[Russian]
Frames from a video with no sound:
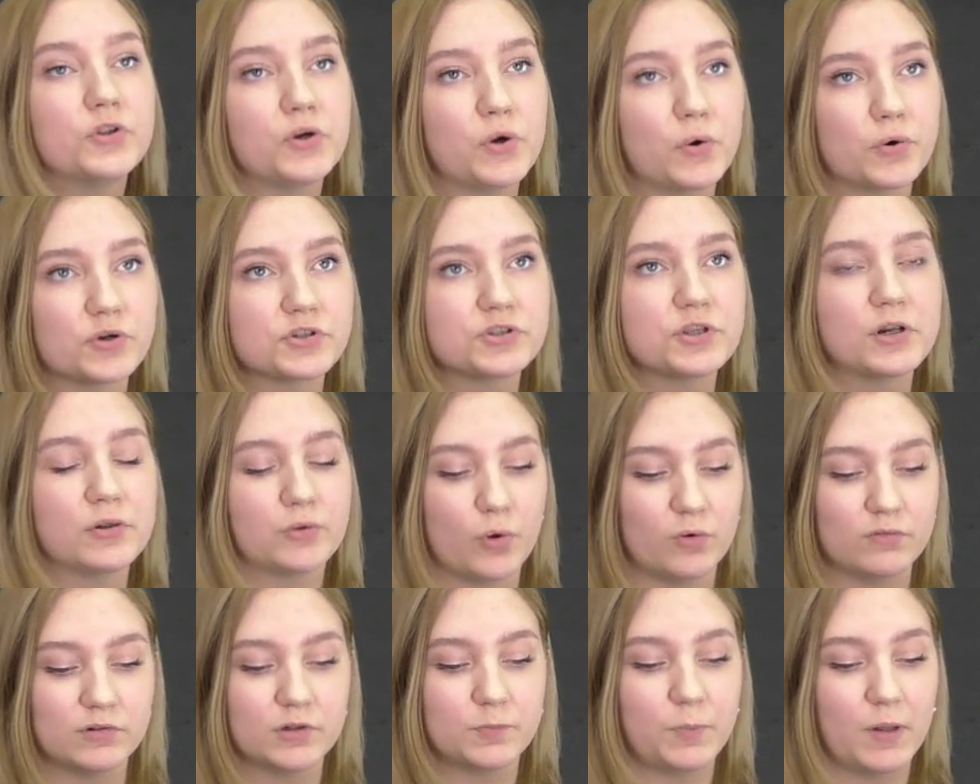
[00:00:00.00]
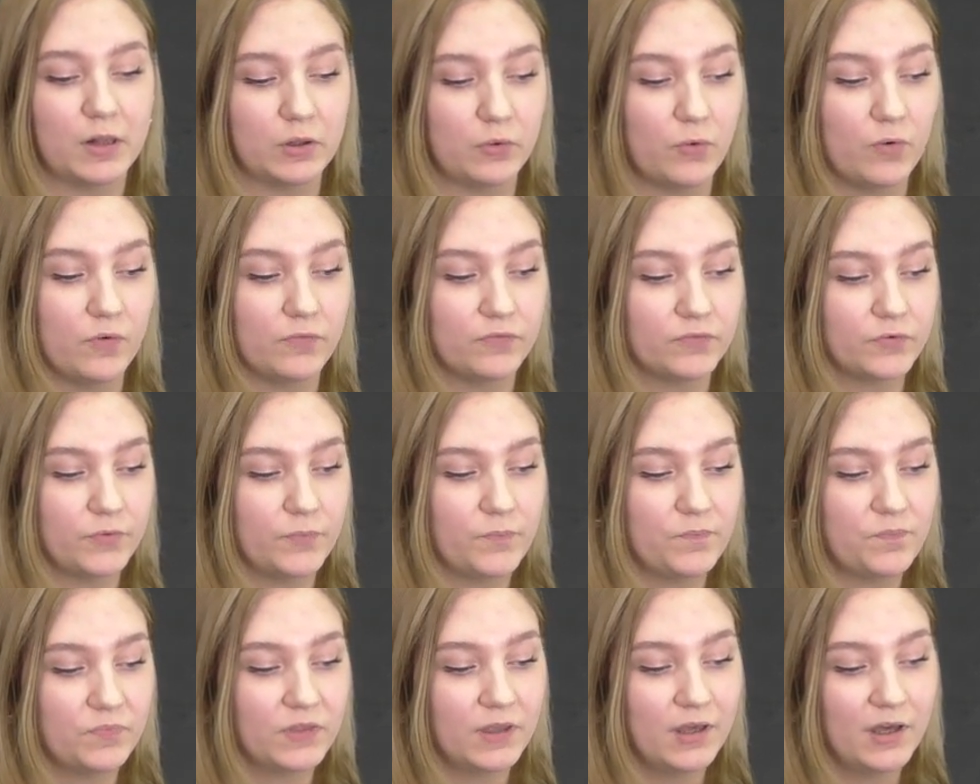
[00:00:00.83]
трех стрелковых полков –
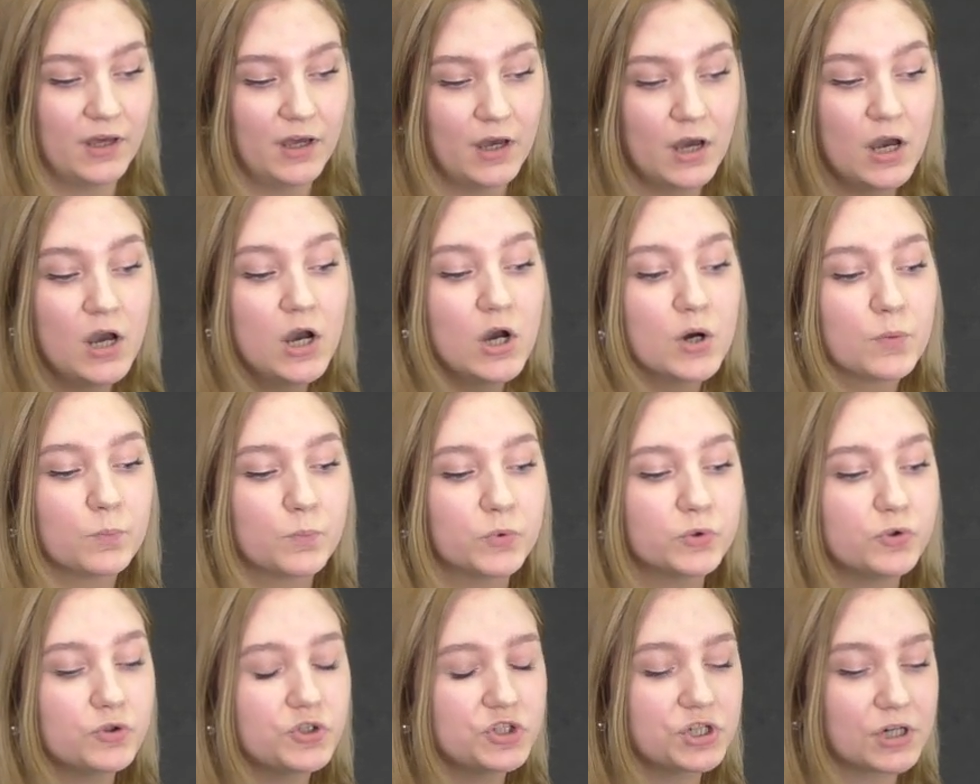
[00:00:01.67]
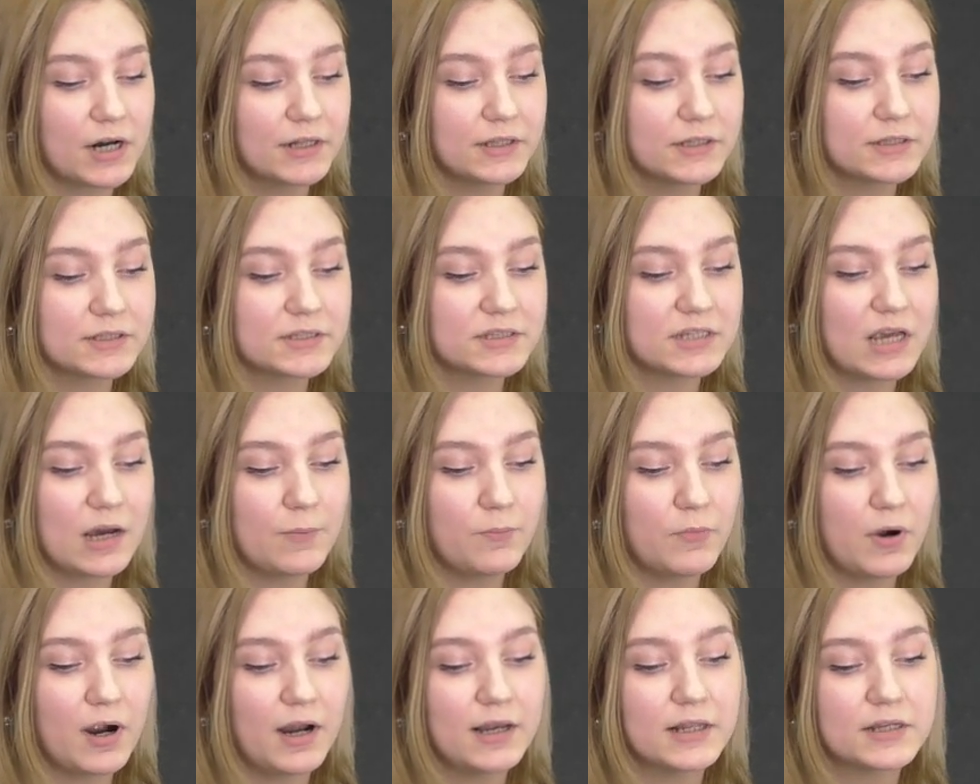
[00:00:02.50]
Будучи ранен сам,
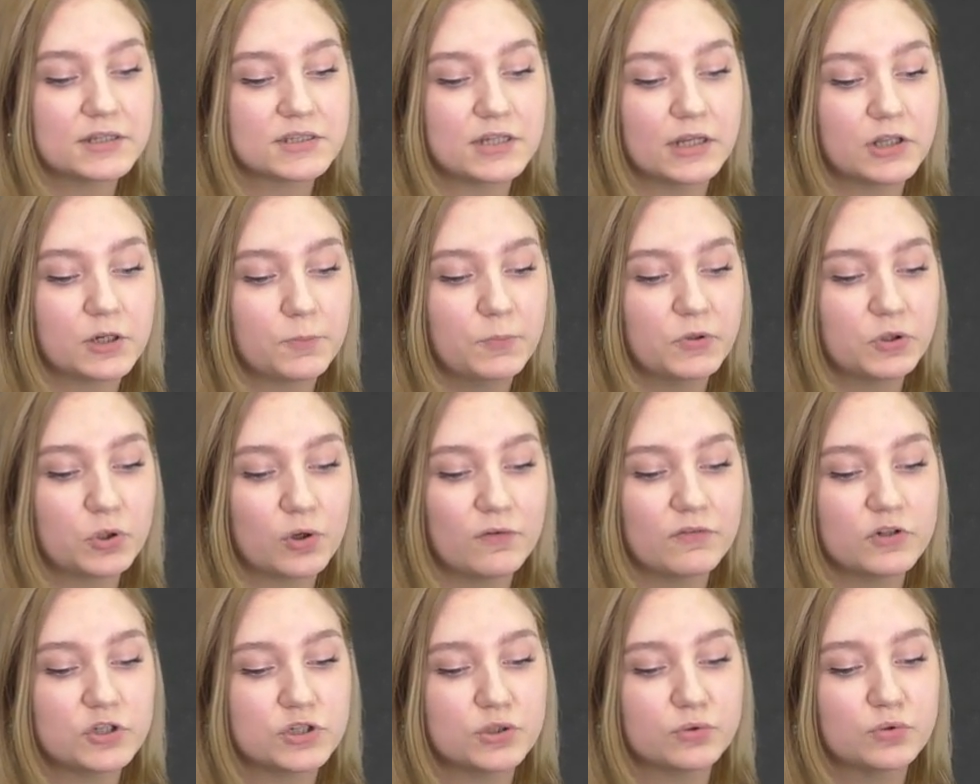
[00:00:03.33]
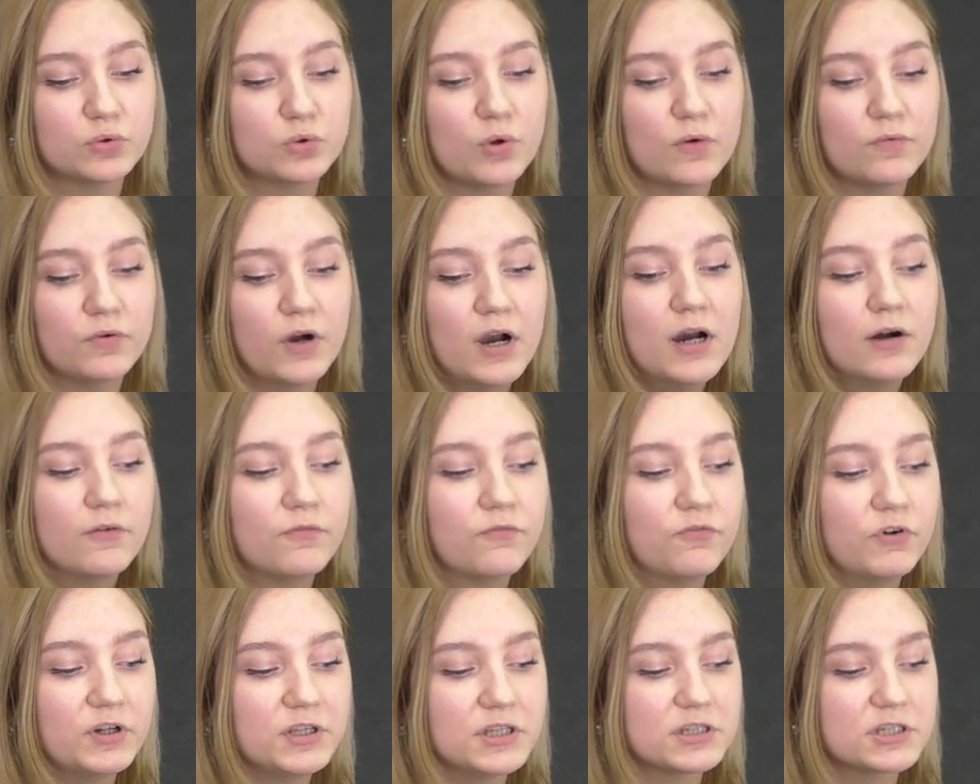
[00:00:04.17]
Александр Петрович Седунов
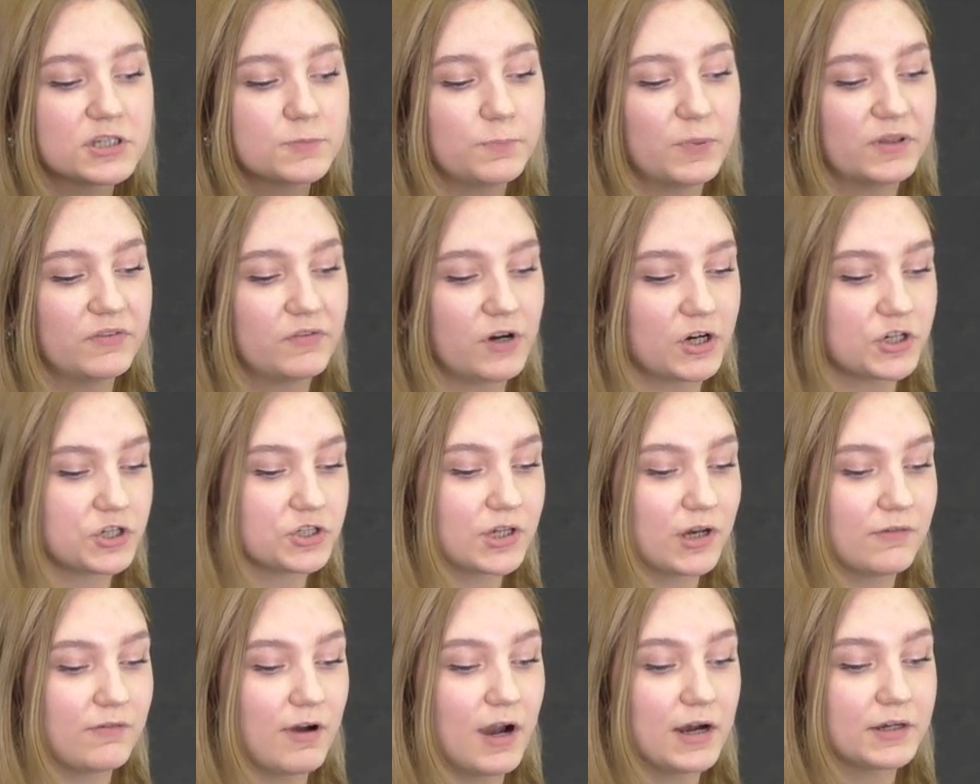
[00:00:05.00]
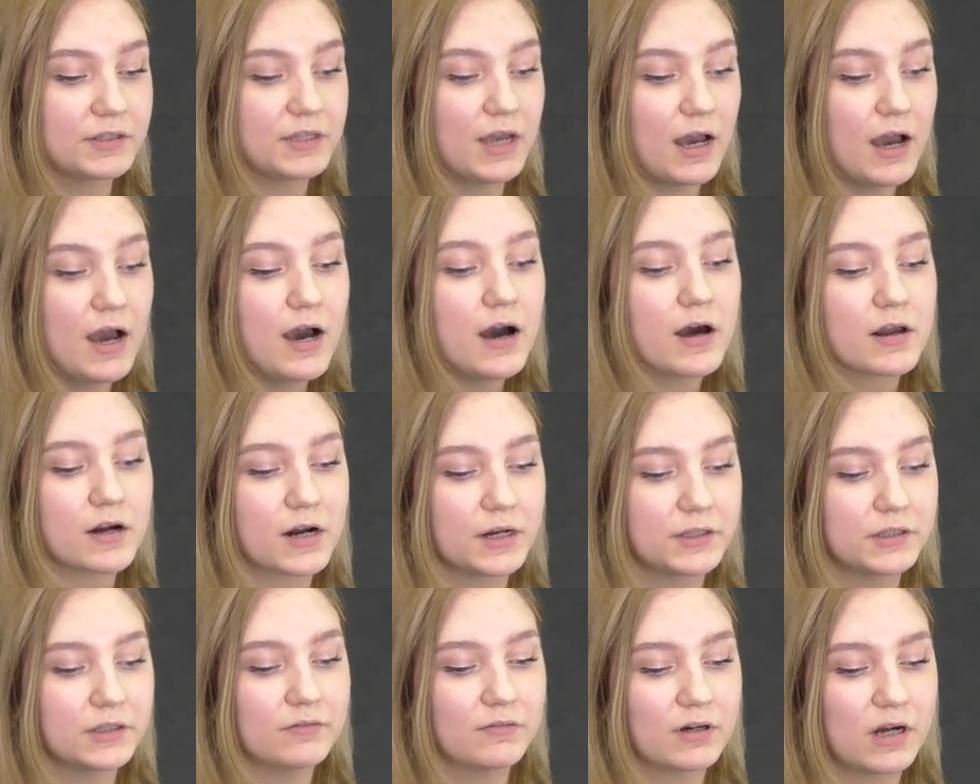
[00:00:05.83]
вынес из-под вражеского огня
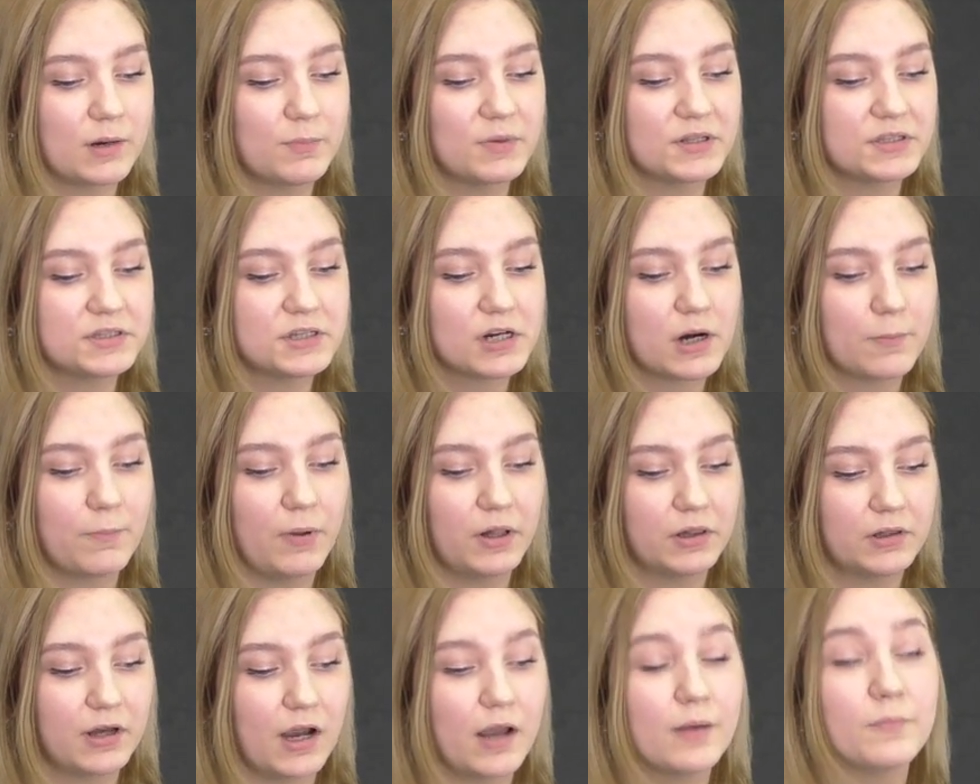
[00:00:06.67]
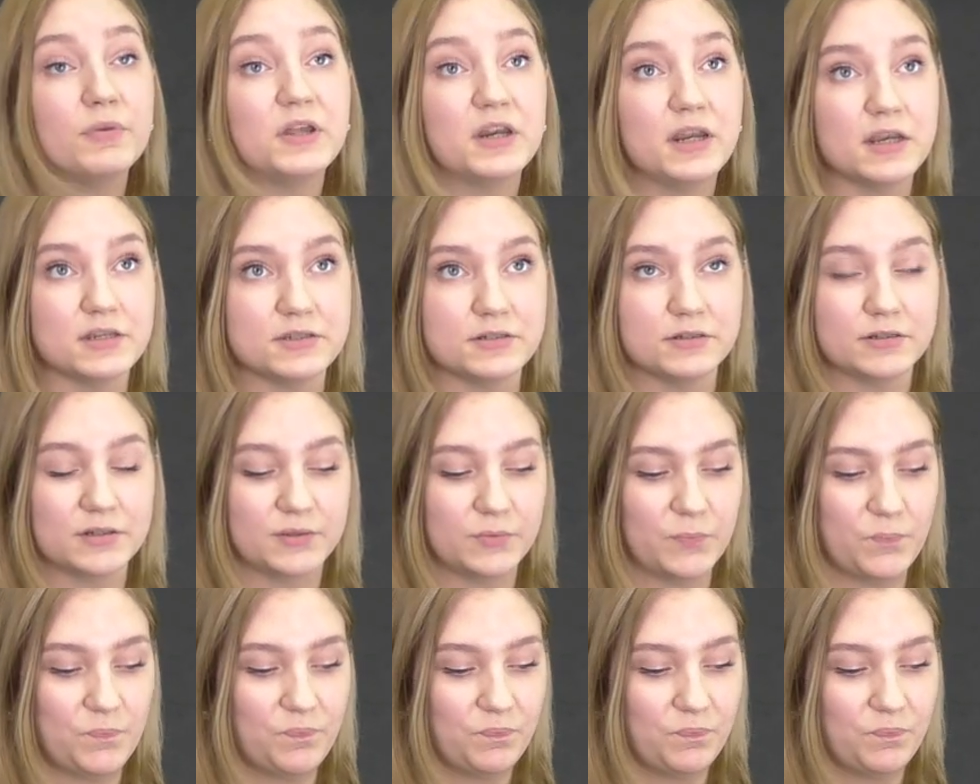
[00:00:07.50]
раненого командира полка Березина.